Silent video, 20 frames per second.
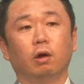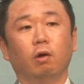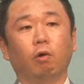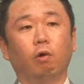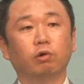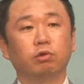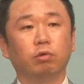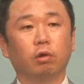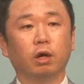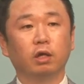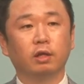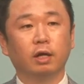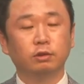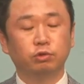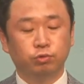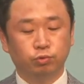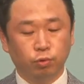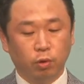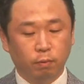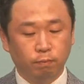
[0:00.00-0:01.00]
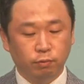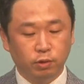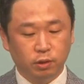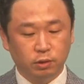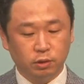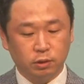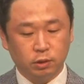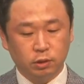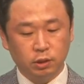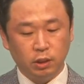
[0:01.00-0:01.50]
어떻게 될 수
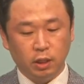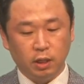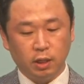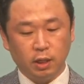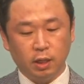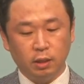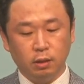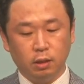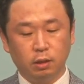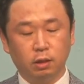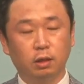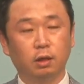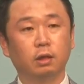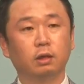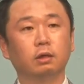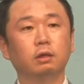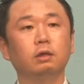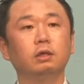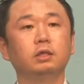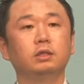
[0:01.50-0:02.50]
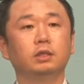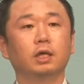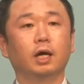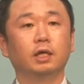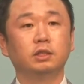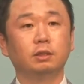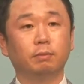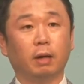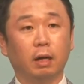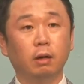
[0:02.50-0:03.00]
없는 그 인간들을
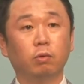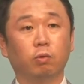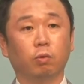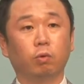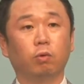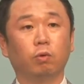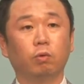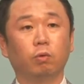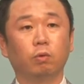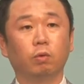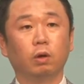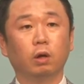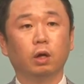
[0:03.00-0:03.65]
의지하지 말고